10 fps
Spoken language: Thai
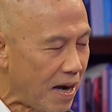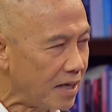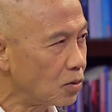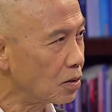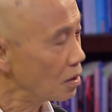มา
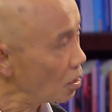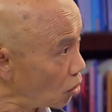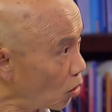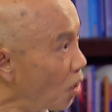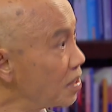นี่คุณก็ต้อง
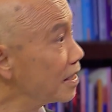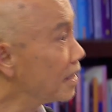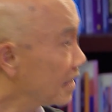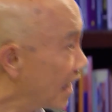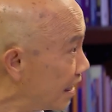ต่อรองเรื่อง
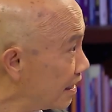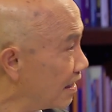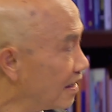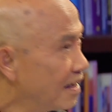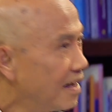อื่นไง
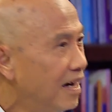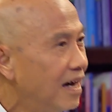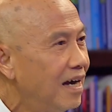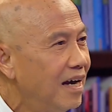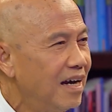มา